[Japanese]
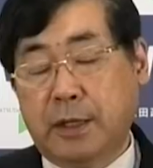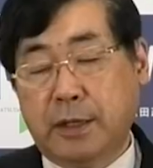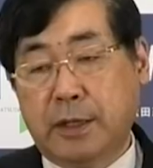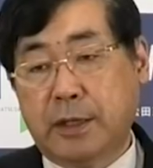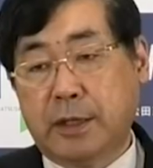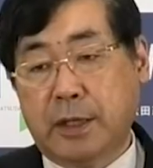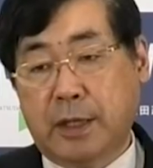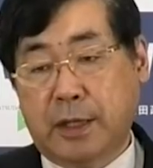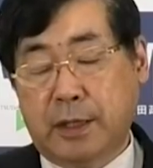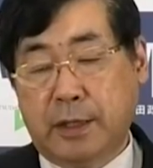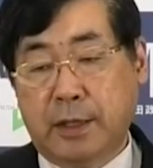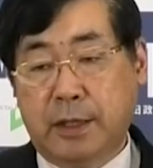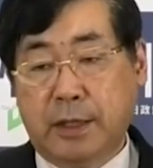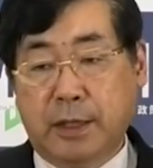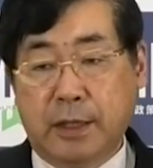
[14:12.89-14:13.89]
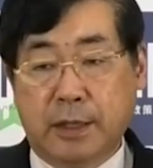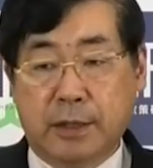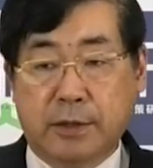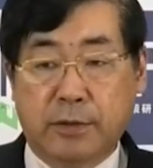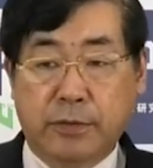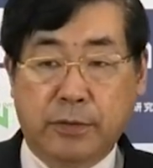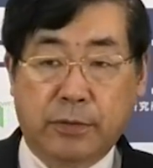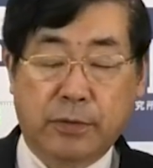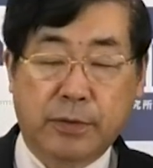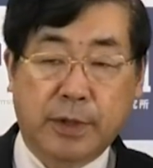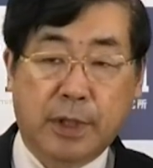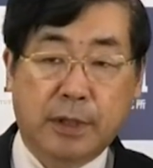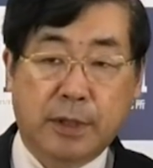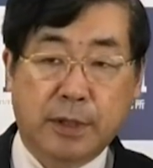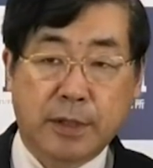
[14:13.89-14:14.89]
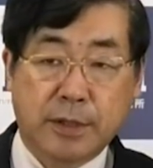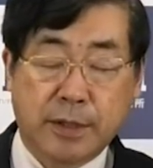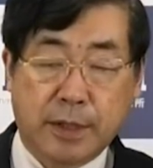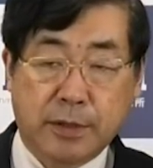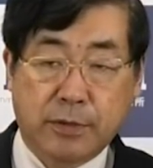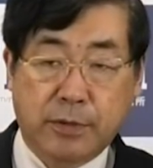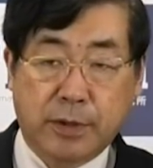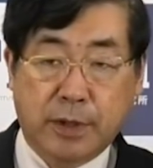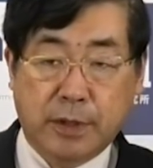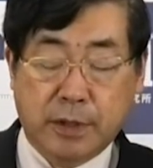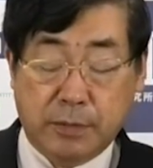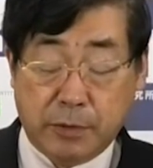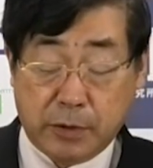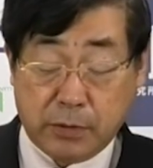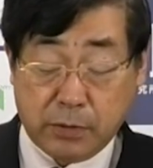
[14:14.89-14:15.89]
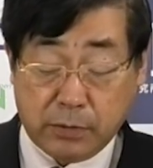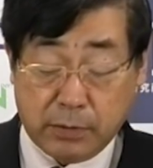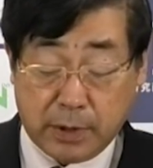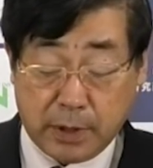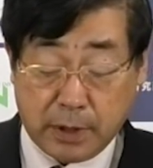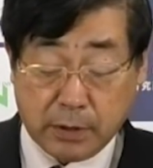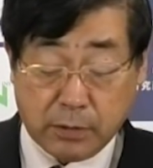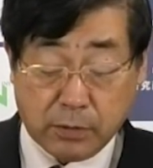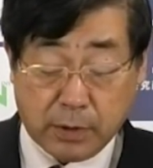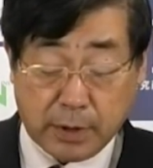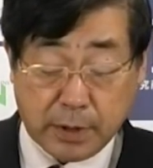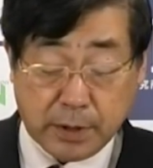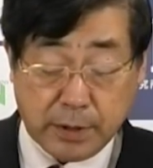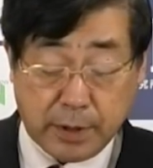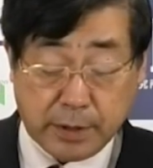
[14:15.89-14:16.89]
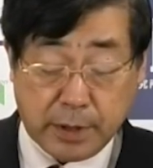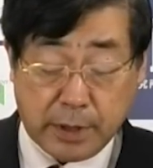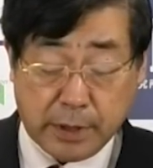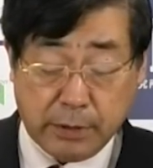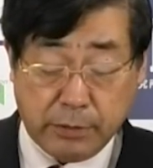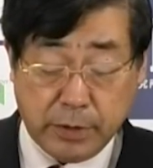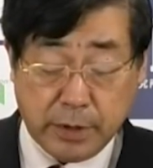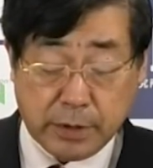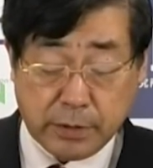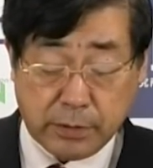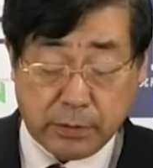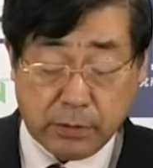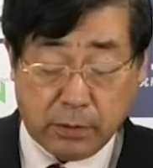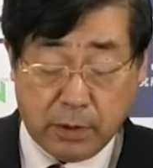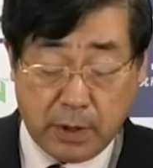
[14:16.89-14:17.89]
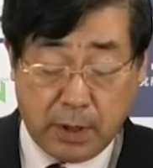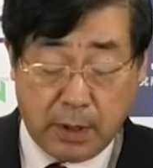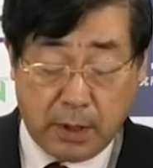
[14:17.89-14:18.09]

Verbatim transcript: 出て、えー、ということになってですね、それで自民党はなんとかですね、政権を維持すると。